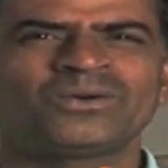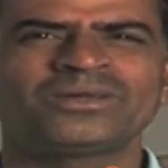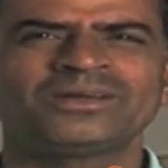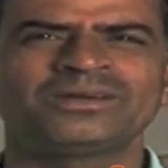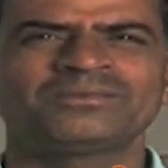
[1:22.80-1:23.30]
और
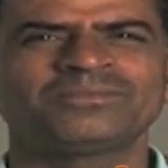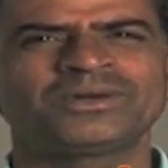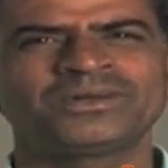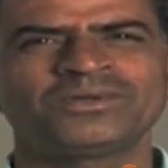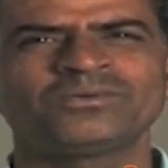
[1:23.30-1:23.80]

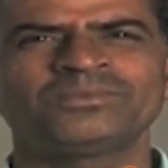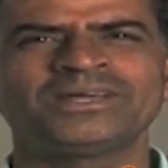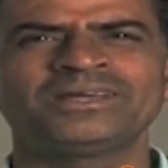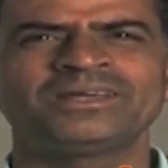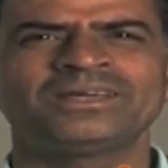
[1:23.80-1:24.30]
मंडियों
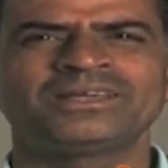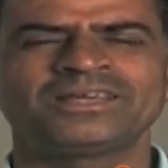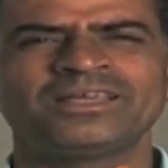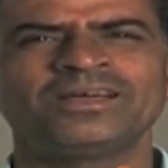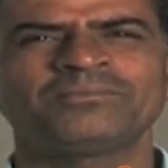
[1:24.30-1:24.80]
में
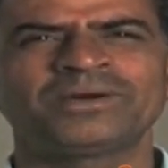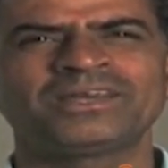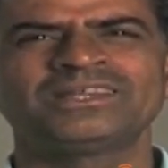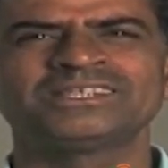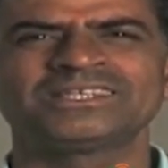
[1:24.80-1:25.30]
या व्यापारी
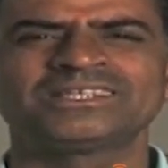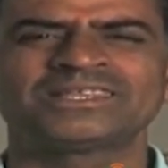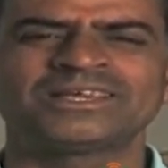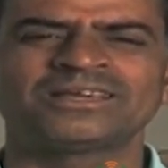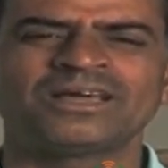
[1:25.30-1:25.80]
ले जाते
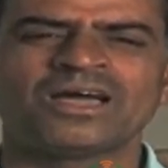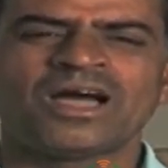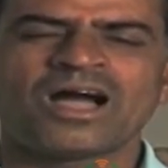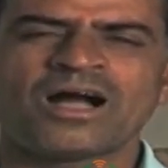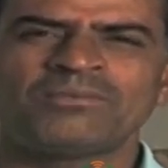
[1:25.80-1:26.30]
थे
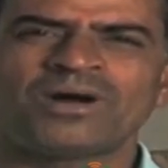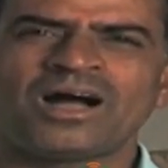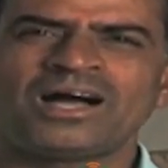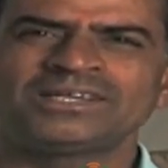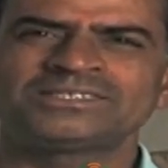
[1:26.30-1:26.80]
अब
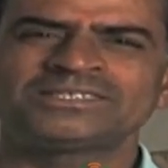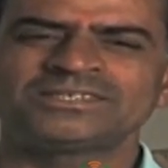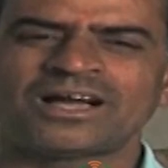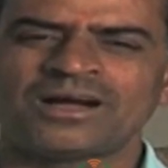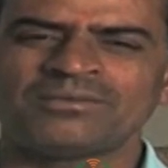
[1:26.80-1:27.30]
आज
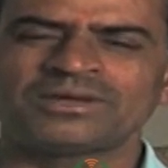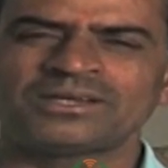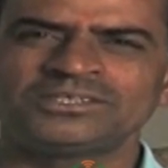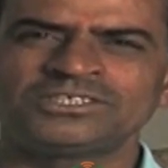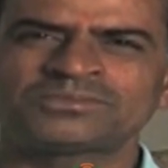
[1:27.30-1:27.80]
हम
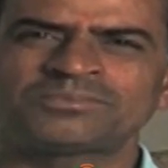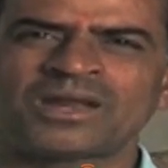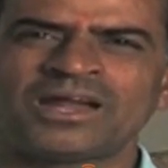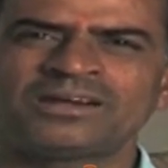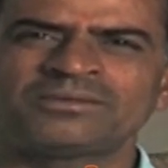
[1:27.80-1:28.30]
इस
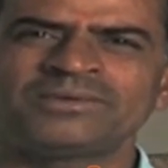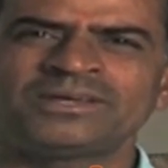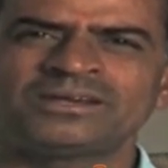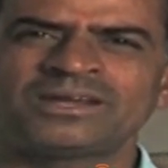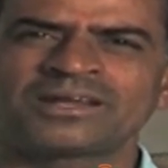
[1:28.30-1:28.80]
प्लांट
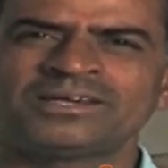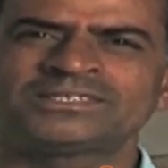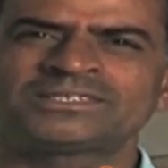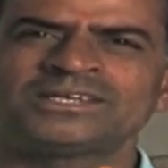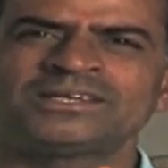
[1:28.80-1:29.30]
में
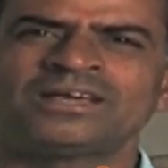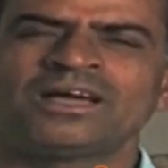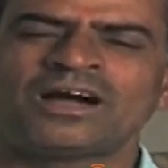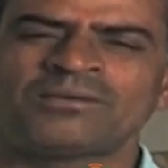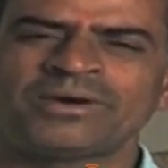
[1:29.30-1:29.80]
लगने से
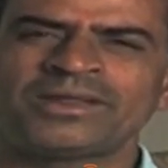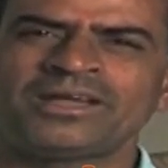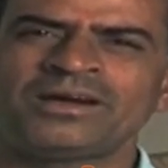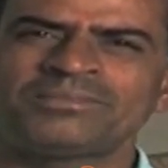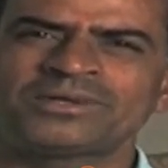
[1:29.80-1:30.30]
हमारे
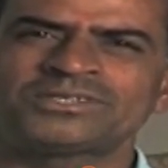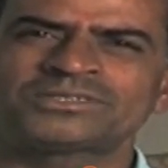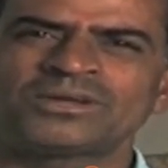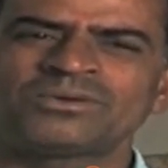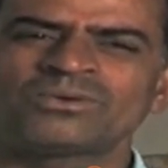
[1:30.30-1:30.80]
यहाँ पर
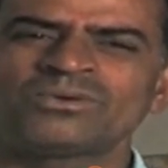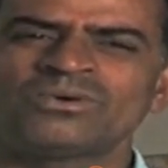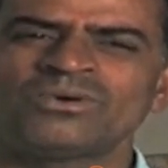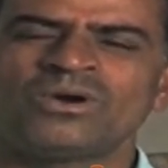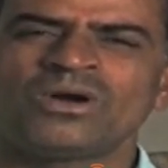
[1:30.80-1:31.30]
किसानों को
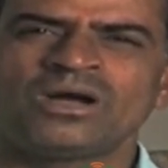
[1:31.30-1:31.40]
